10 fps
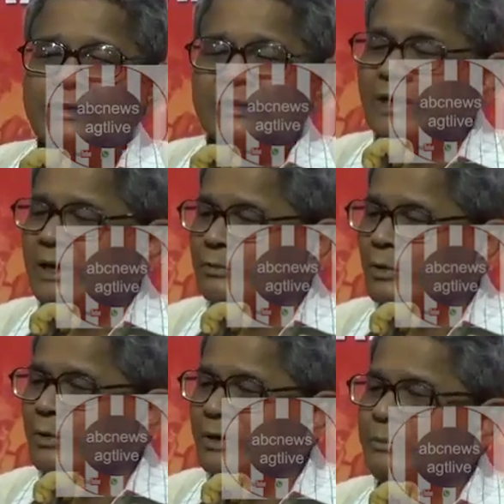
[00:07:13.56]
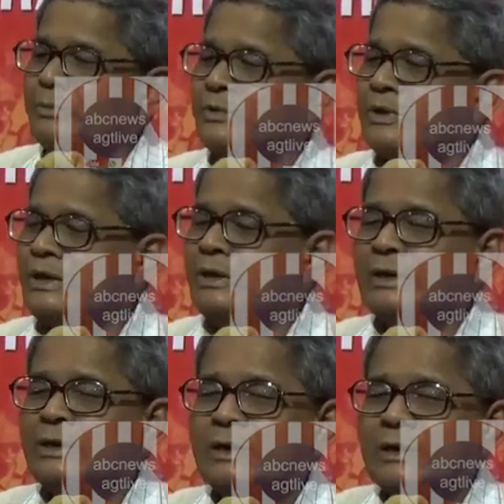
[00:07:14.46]
সেই আন্দোলনের প্রতি
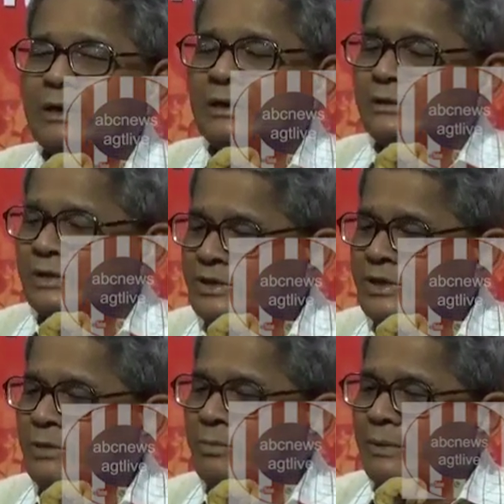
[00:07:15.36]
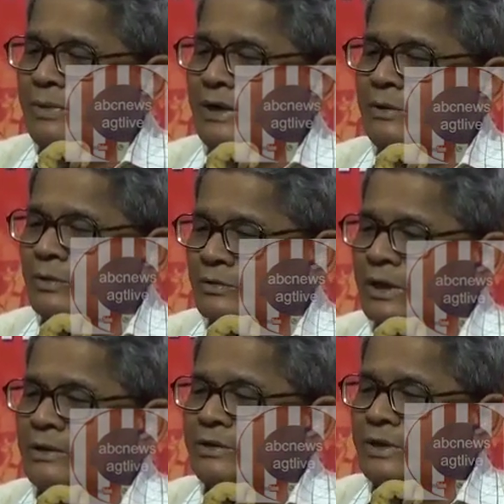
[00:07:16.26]
নিশ্চিতভাবেই
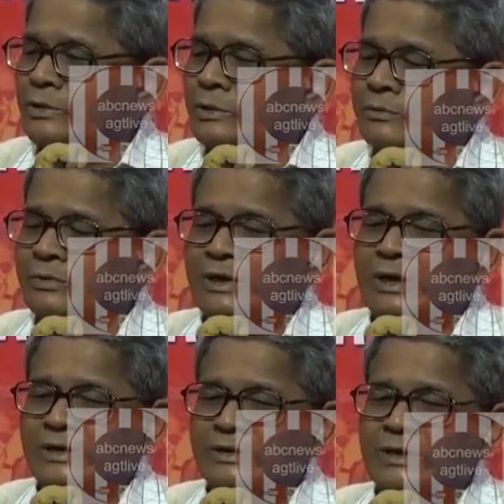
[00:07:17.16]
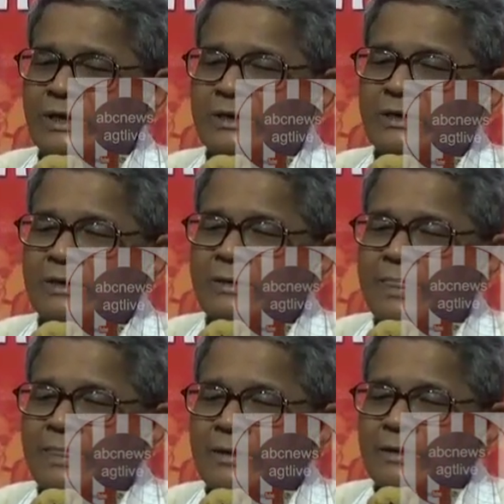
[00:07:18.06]
গণতান্ত্রিক শক্তি রাজ্যের
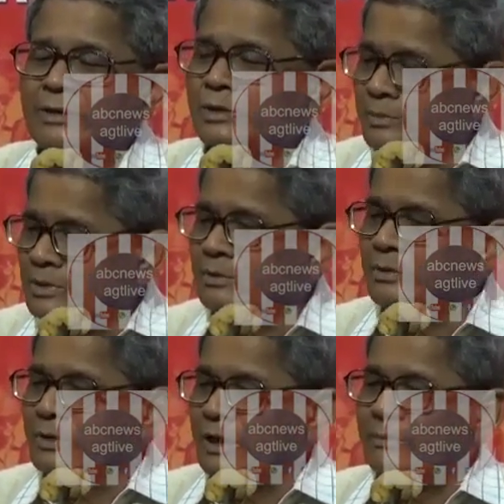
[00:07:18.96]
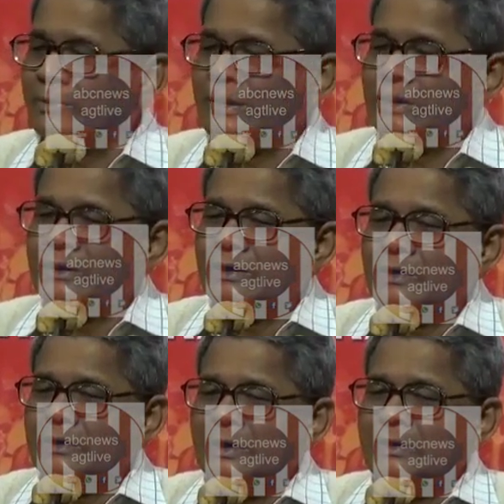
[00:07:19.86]
সমর্থন থাকবে
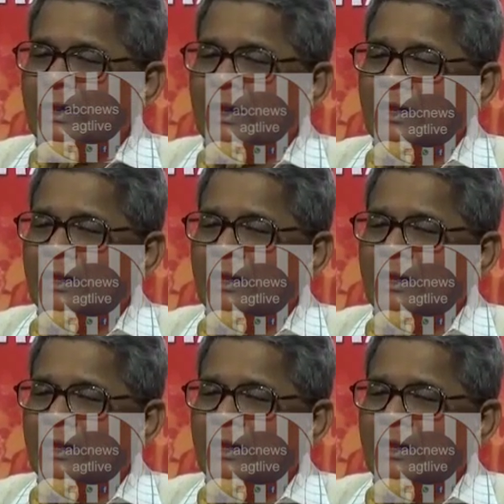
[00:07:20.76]
এটা